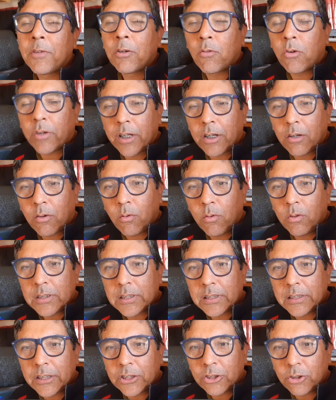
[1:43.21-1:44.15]
qualquer
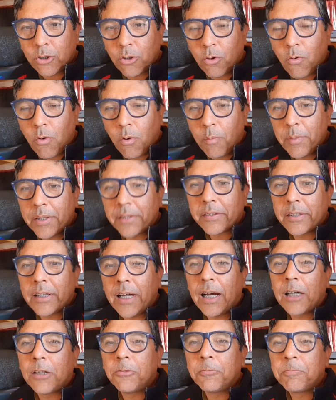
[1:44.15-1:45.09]
coisa, deixa o teu
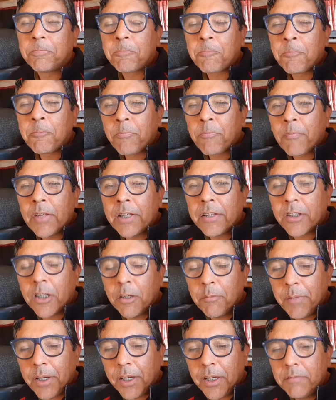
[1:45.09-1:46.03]
comentário e
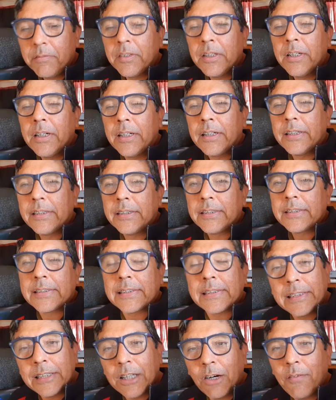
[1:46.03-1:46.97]
também Uh,
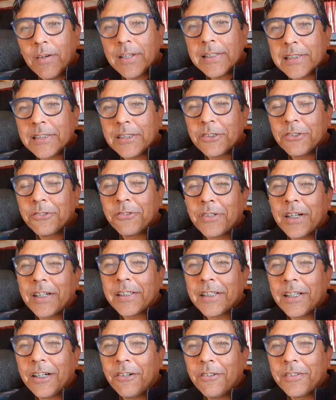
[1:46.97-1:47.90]
se não é inscrito no
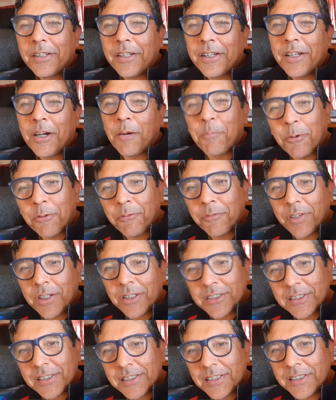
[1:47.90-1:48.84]
canal, né,
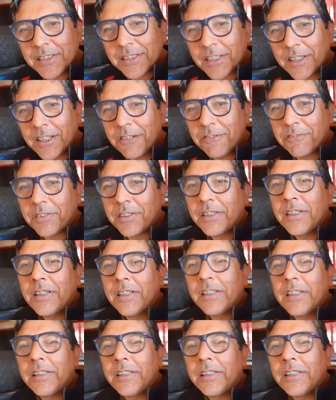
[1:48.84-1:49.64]
aproveite e se inscreva.